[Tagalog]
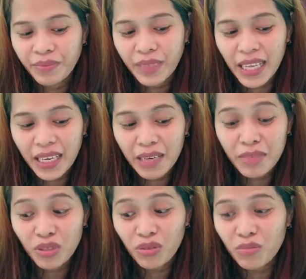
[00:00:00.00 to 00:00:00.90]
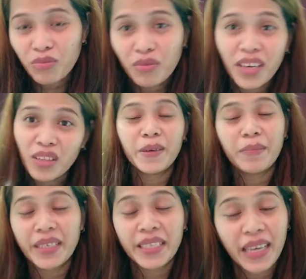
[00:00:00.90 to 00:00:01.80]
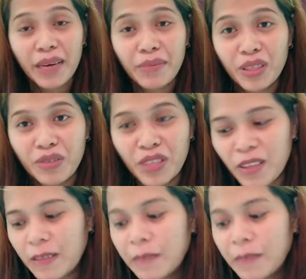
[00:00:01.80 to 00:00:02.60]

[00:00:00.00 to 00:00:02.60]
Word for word: Talagang masusubukan to pag nagamit ko na to.